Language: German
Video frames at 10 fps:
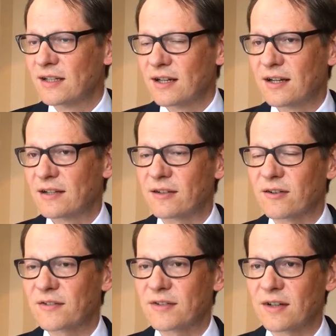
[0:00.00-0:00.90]
äh,
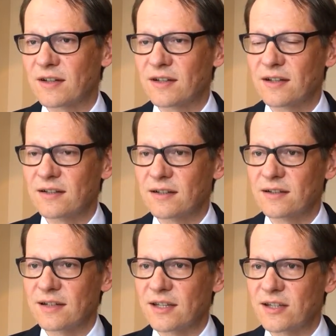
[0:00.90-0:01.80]
Taxe,
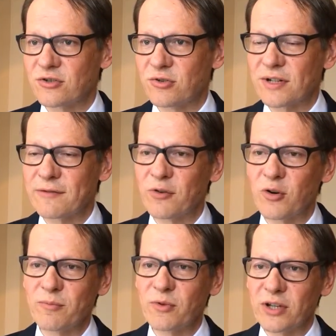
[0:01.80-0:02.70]
äh, äh, die, die
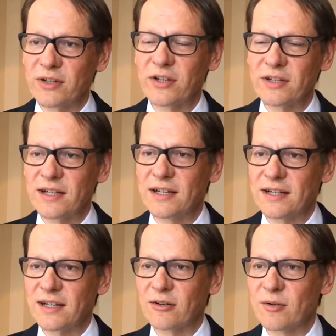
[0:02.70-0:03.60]
Steuerreform, die ja dort
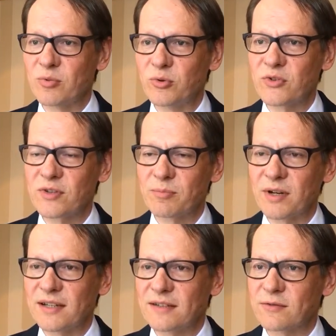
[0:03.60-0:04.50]
eigentlich auch einen Boost
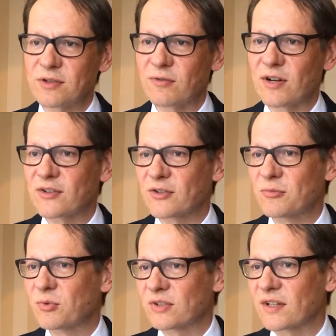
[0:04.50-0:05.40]
bringt für das
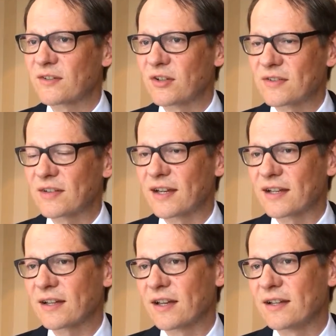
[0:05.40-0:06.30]
Wachstum und das sollte sich
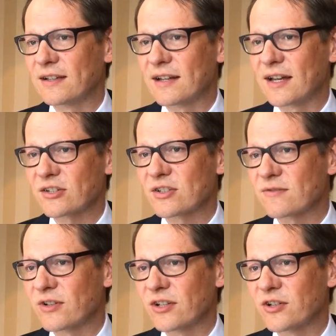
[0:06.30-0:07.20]
eigentlich äh, in den nächsten
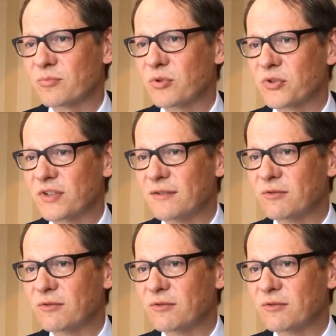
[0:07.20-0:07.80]
zwei Jahren noch positiv